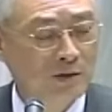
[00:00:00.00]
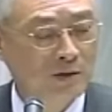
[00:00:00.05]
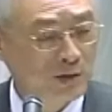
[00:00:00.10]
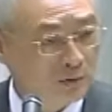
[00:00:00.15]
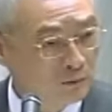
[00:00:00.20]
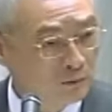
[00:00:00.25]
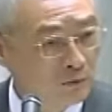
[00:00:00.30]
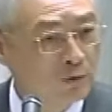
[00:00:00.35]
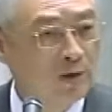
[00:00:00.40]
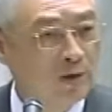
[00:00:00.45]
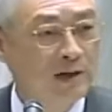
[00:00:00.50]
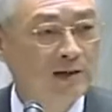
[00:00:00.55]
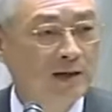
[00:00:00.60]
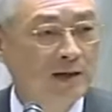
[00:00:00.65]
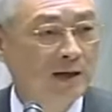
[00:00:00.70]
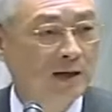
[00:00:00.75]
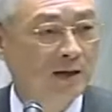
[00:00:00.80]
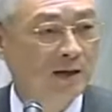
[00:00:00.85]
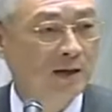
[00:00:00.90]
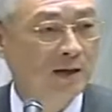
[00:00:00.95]
曾副院
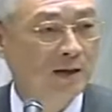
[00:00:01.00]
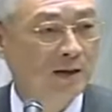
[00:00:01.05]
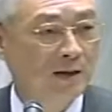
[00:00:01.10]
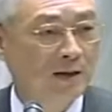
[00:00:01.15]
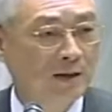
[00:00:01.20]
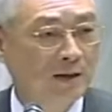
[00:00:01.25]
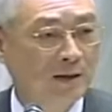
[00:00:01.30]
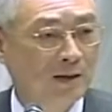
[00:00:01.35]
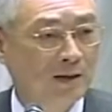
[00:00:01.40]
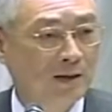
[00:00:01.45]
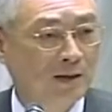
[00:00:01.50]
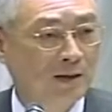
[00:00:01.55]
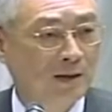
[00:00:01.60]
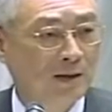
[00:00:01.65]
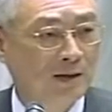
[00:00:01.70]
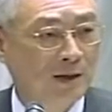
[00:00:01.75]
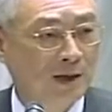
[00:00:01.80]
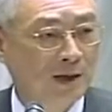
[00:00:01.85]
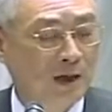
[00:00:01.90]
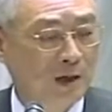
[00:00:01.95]
长，
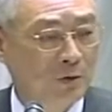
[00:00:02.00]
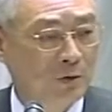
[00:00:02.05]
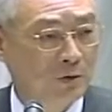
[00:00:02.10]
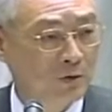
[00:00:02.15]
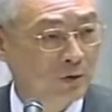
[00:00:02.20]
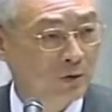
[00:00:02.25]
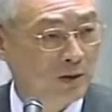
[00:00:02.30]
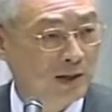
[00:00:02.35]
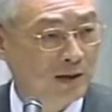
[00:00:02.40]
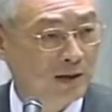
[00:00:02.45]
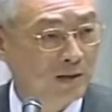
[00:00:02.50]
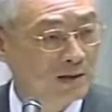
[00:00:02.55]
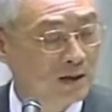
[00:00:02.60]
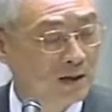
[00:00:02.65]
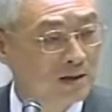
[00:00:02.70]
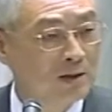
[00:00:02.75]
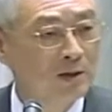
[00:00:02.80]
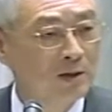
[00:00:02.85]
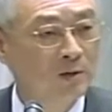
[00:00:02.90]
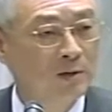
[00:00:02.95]
还有中央
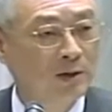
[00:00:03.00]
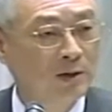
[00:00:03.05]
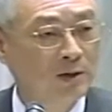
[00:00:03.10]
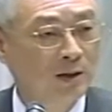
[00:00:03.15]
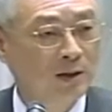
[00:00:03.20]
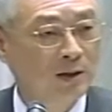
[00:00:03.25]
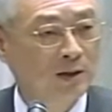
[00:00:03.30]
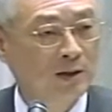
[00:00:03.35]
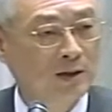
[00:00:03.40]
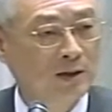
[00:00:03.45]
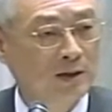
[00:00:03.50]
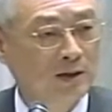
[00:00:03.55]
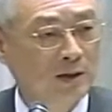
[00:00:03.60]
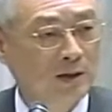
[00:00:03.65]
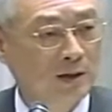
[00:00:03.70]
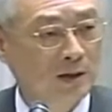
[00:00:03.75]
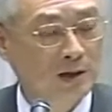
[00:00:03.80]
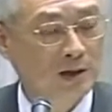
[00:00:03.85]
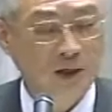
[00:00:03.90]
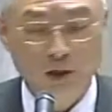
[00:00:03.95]
政策会
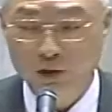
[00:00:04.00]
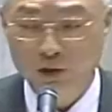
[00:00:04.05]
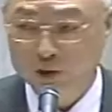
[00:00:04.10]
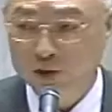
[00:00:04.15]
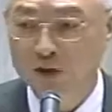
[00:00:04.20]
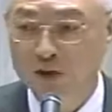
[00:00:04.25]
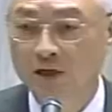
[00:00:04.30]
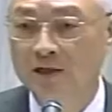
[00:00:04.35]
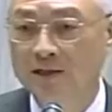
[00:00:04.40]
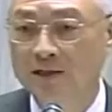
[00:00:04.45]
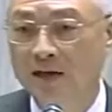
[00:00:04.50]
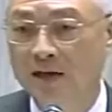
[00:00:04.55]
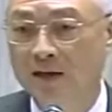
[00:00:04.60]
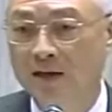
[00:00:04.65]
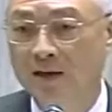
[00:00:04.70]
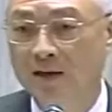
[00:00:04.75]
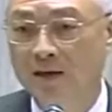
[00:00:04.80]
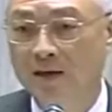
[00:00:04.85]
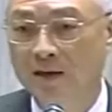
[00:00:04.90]
林执行长，